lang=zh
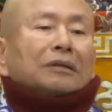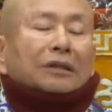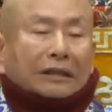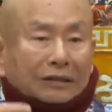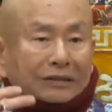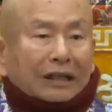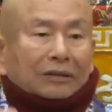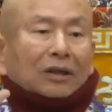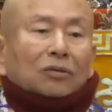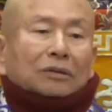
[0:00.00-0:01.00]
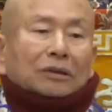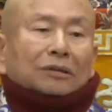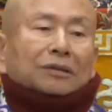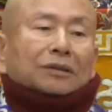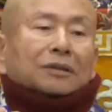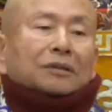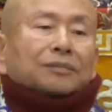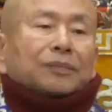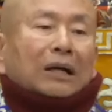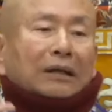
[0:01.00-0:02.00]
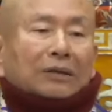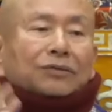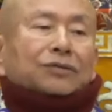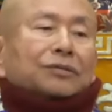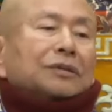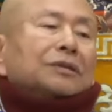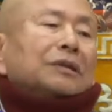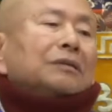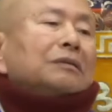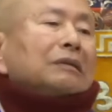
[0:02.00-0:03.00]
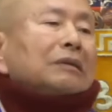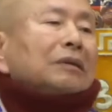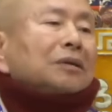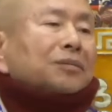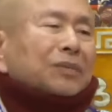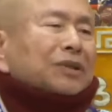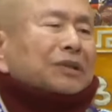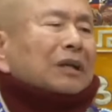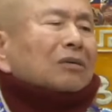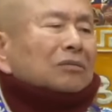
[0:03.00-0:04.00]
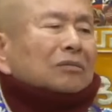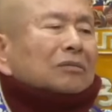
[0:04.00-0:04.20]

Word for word: 影响到你这个帮他治的人，必须要。